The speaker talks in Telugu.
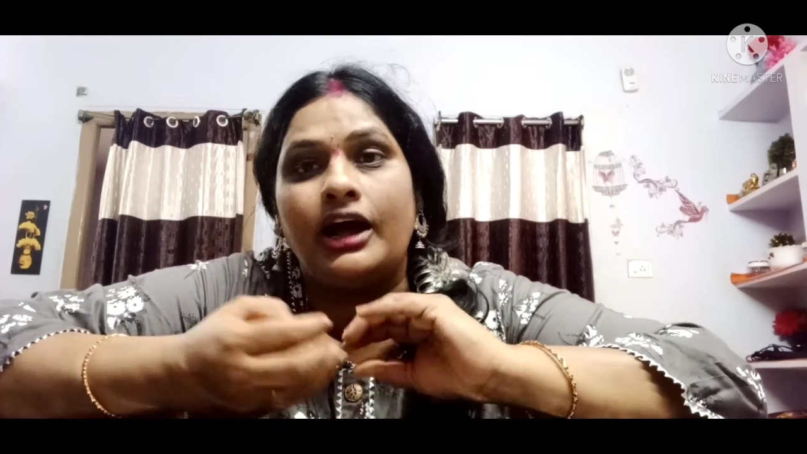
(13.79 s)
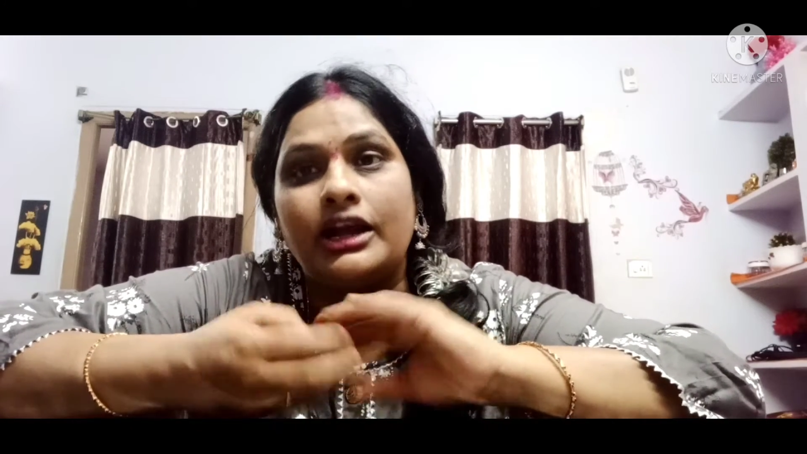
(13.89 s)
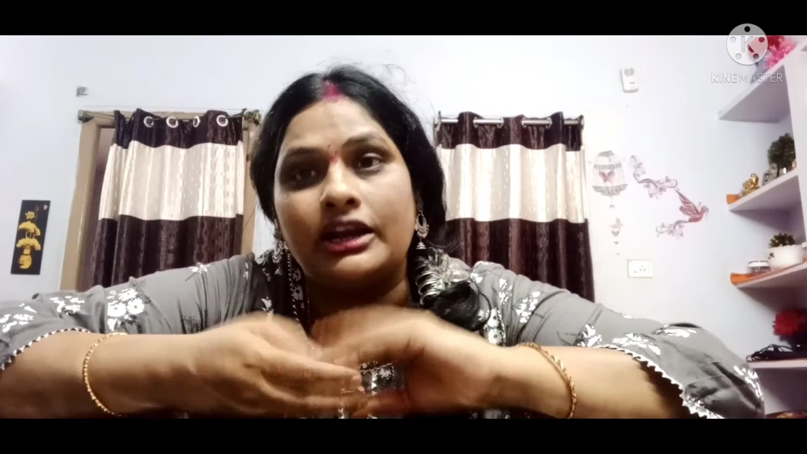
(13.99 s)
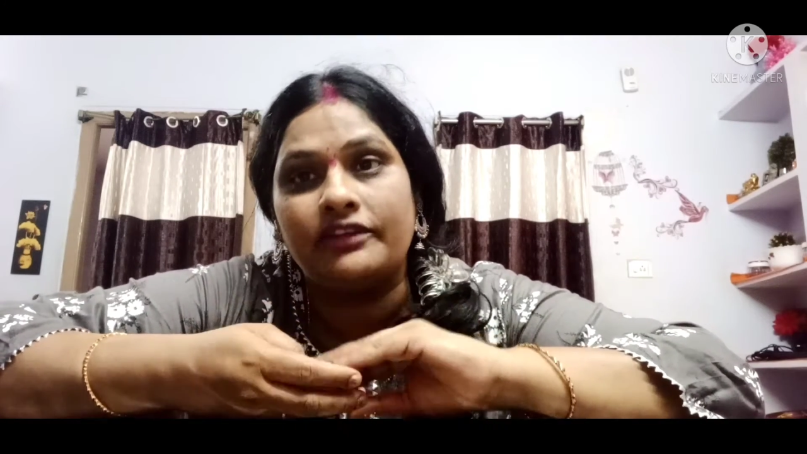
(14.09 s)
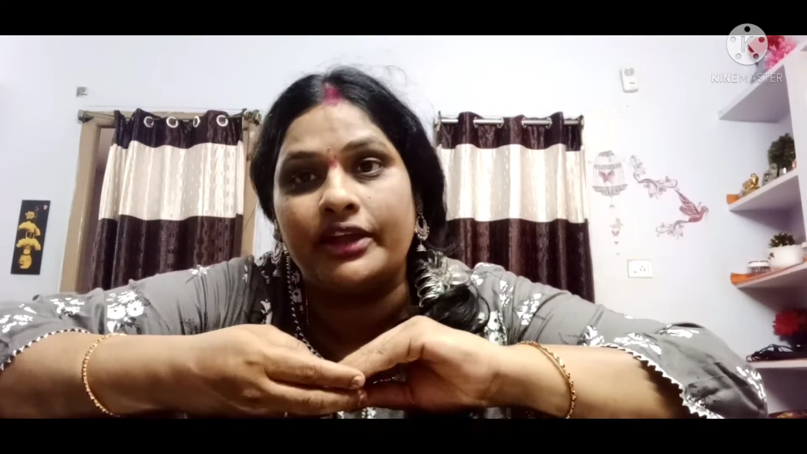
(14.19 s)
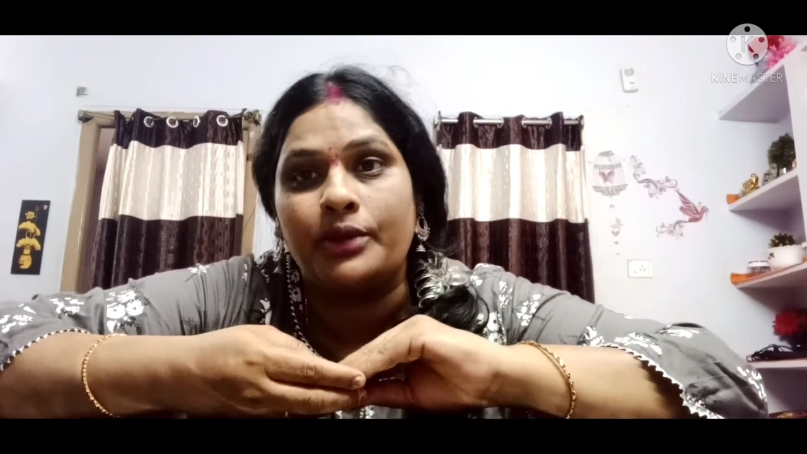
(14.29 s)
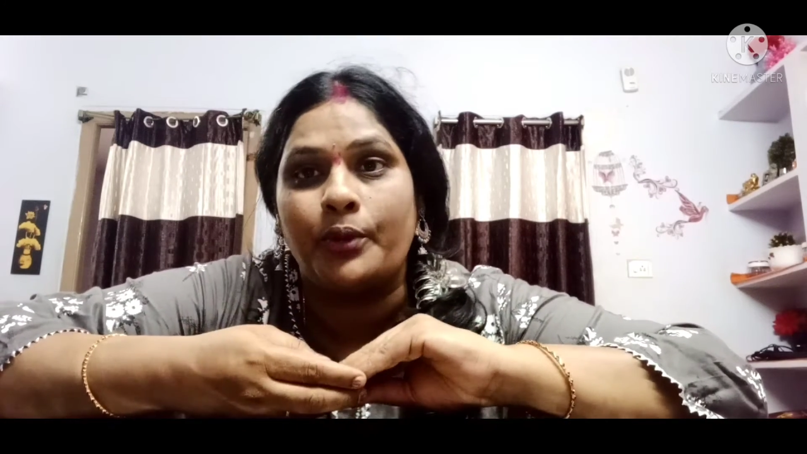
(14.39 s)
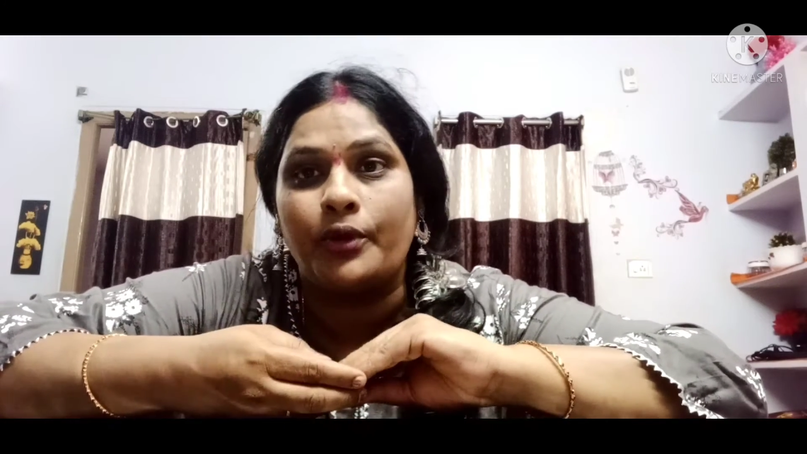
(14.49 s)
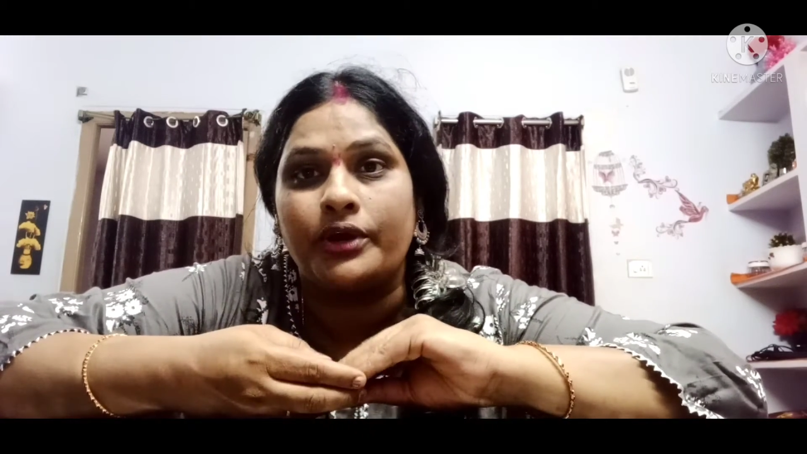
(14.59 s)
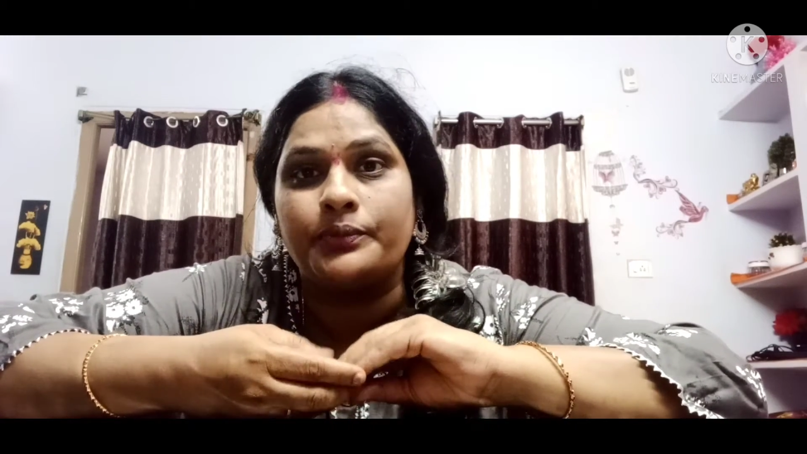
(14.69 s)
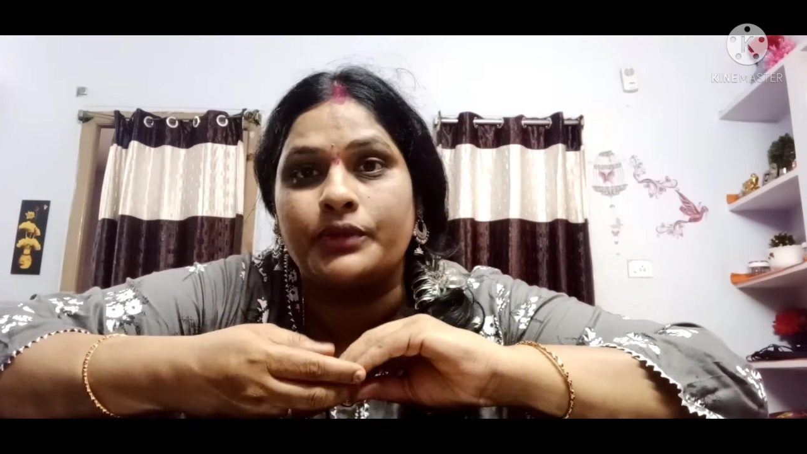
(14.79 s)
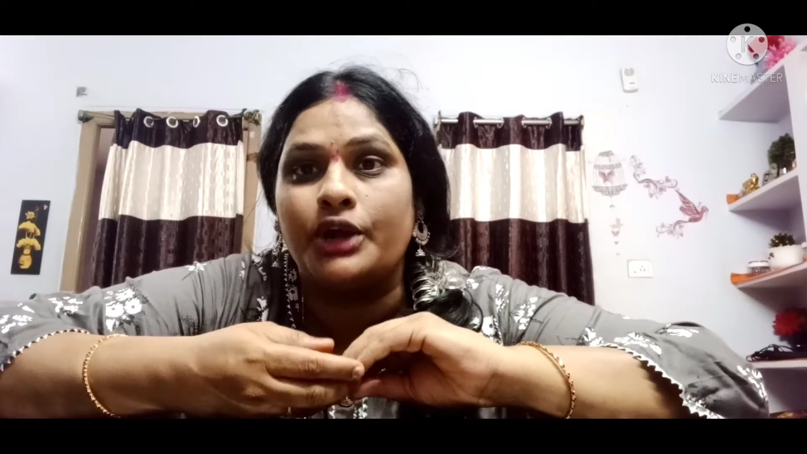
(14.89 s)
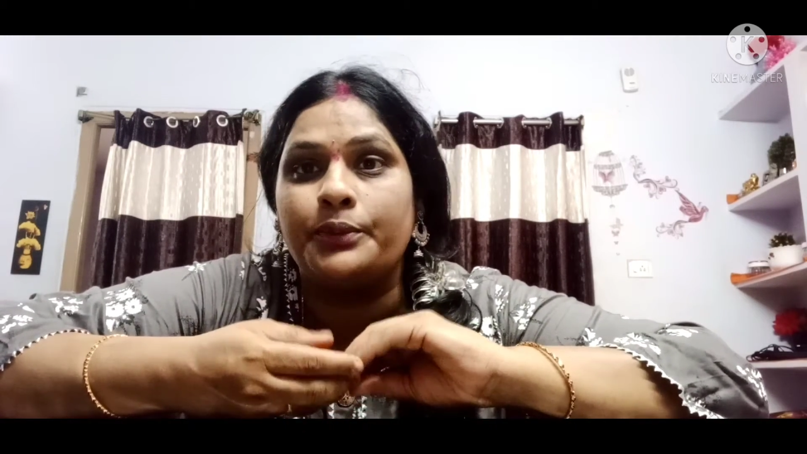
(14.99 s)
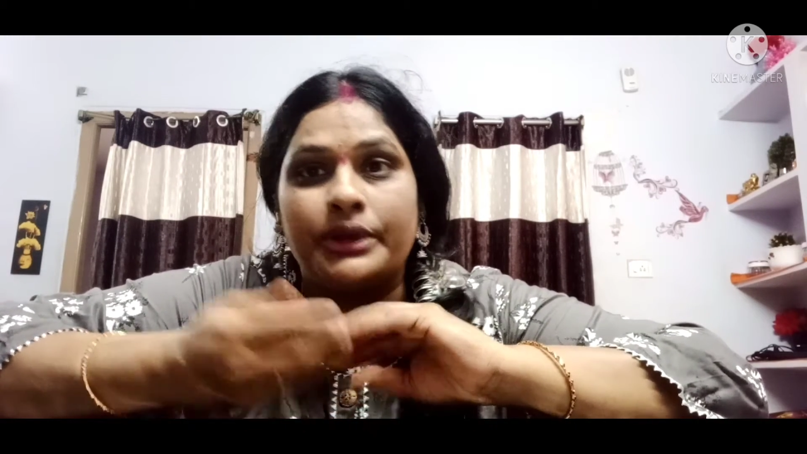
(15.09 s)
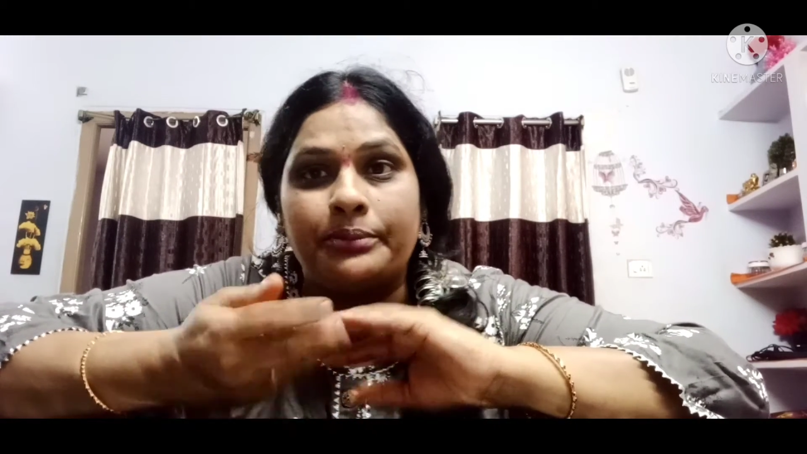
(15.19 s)
ఆకలి వేయకపోవడం
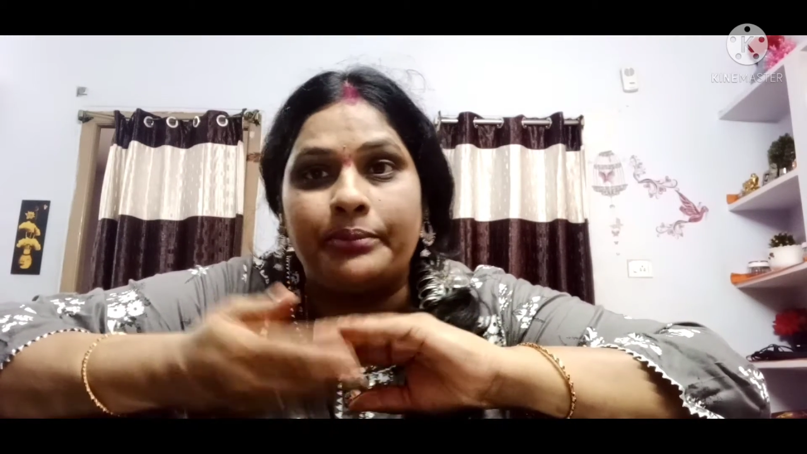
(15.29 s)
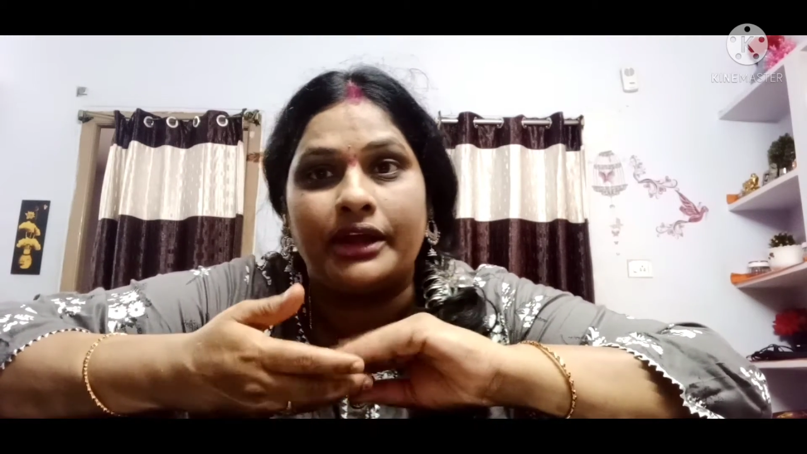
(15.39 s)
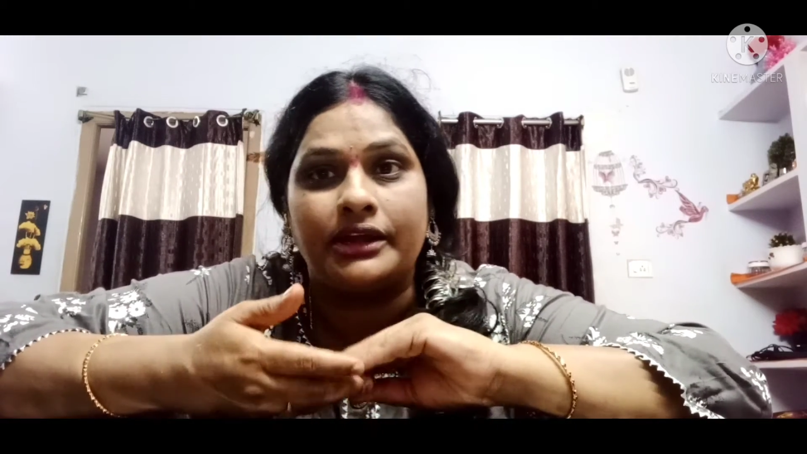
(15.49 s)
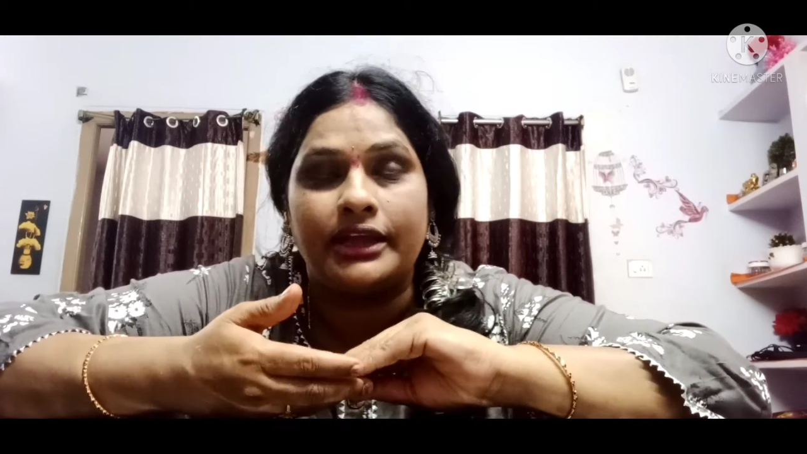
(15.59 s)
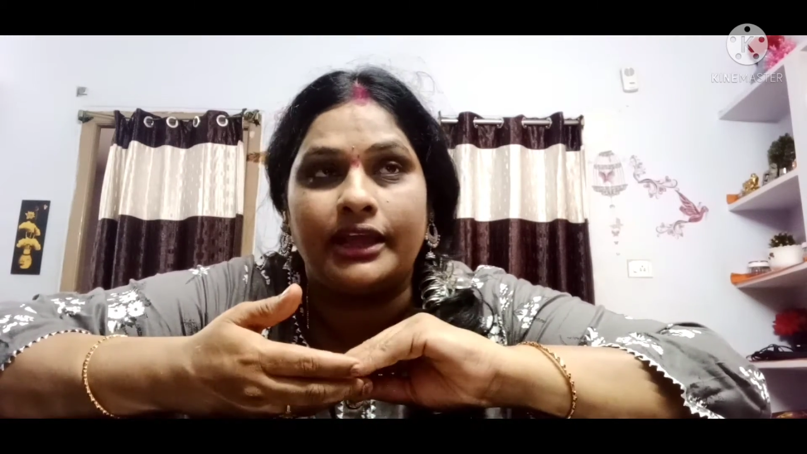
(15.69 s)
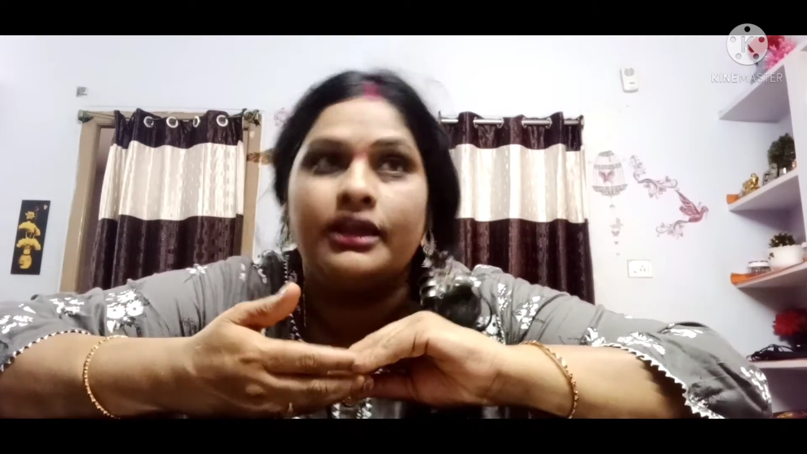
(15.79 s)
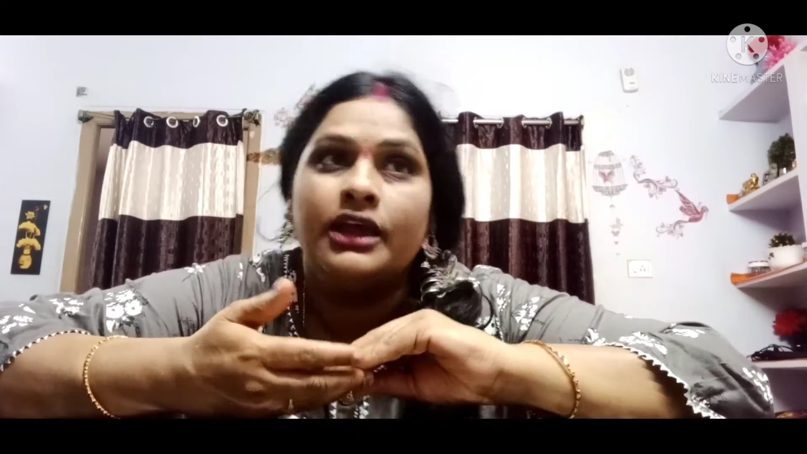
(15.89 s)
కడుపు నొప్పి అంటే